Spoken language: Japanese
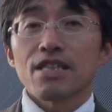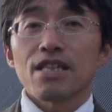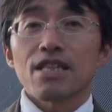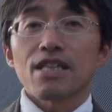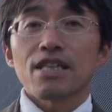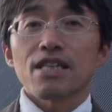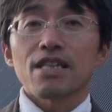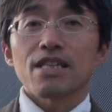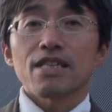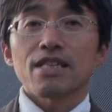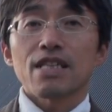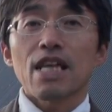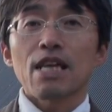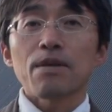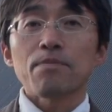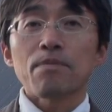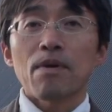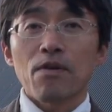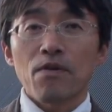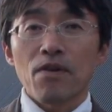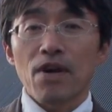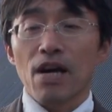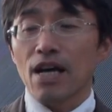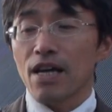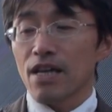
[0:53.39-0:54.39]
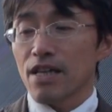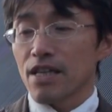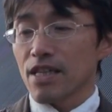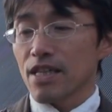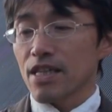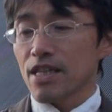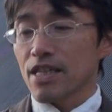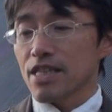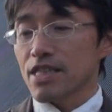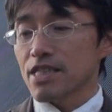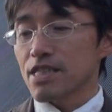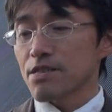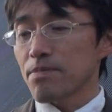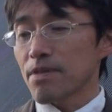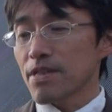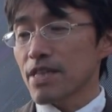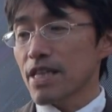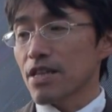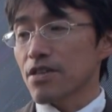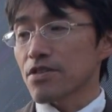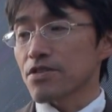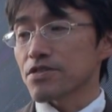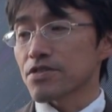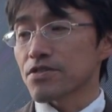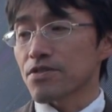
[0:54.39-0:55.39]
えテーマは、えすべ
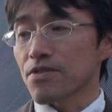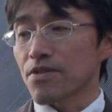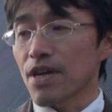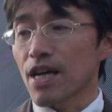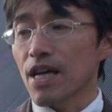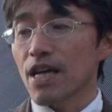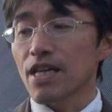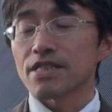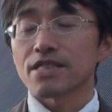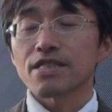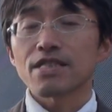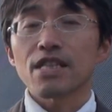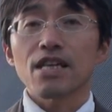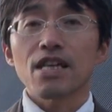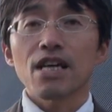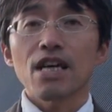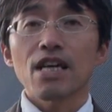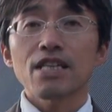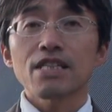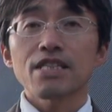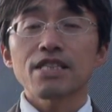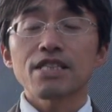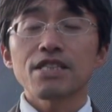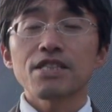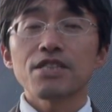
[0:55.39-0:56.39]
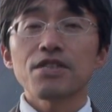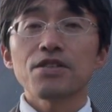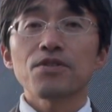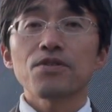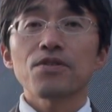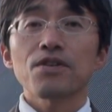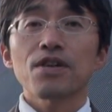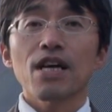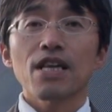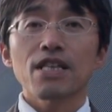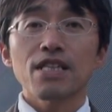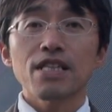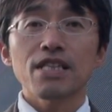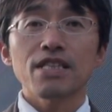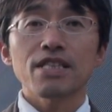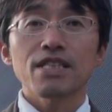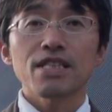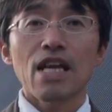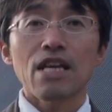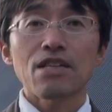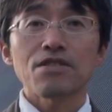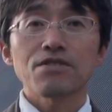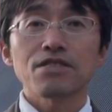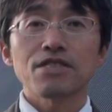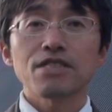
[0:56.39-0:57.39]
ての人が社会起業家
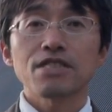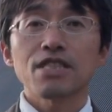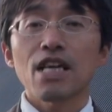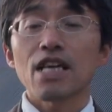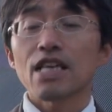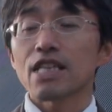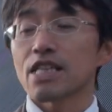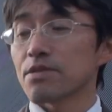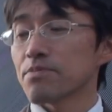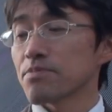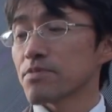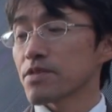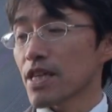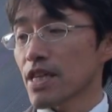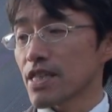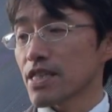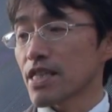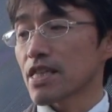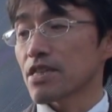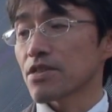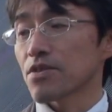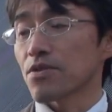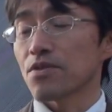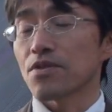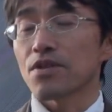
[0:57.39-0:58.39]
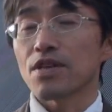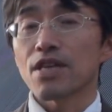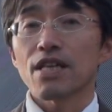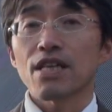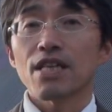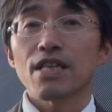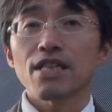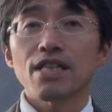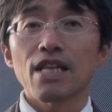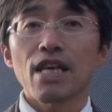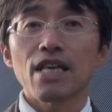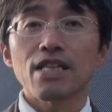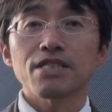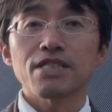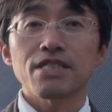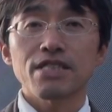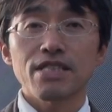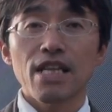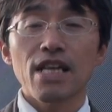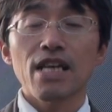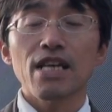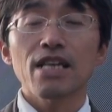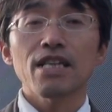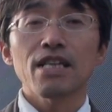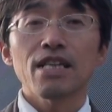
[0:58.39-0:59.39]
になる時代に向けて」と、え題し
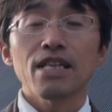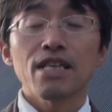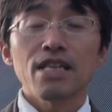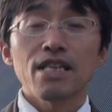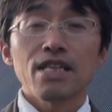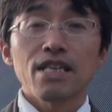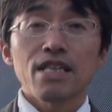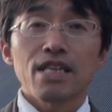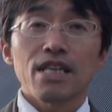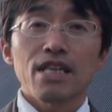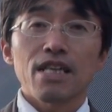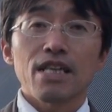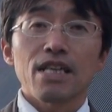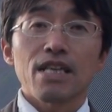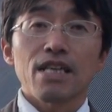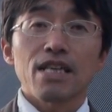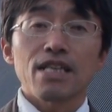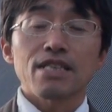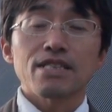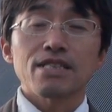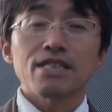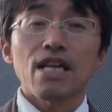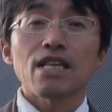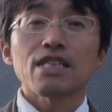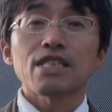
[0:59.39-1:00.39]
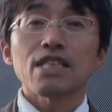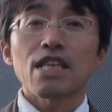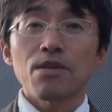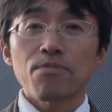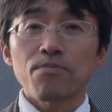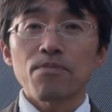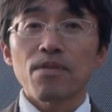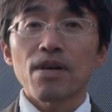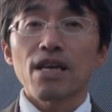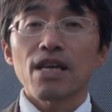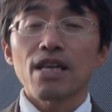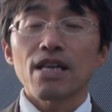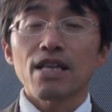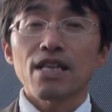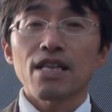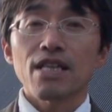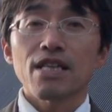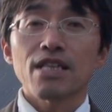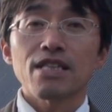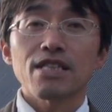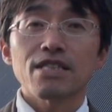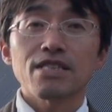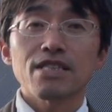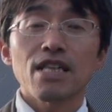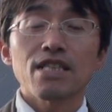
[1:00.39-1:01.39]
て、え3年目、
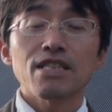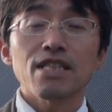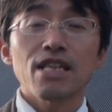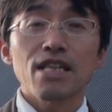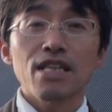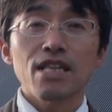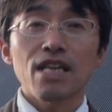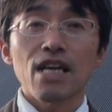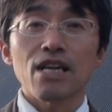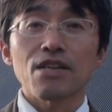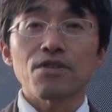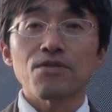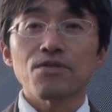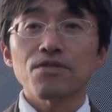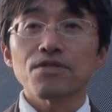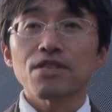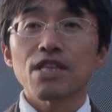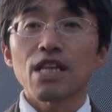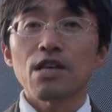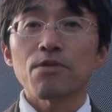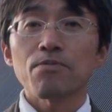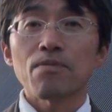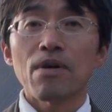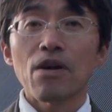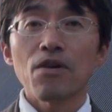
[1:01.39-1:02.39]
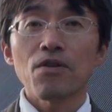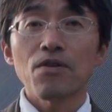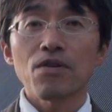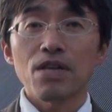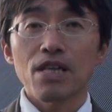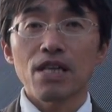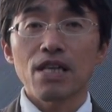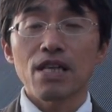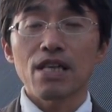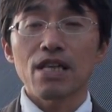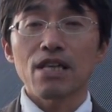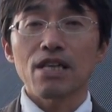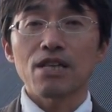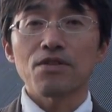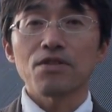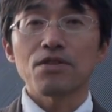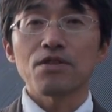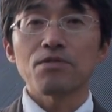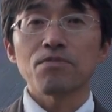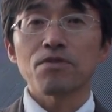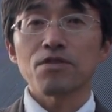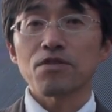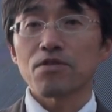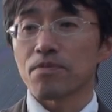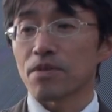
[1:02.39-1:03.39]
え3年間このテーマを、え
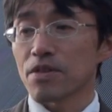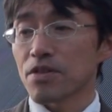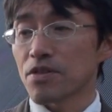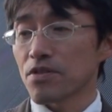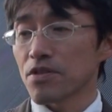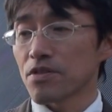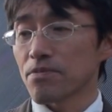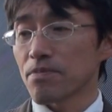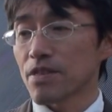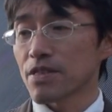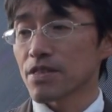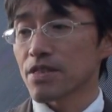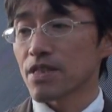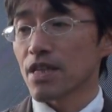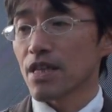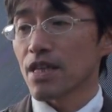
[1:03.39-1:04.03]
追い求めております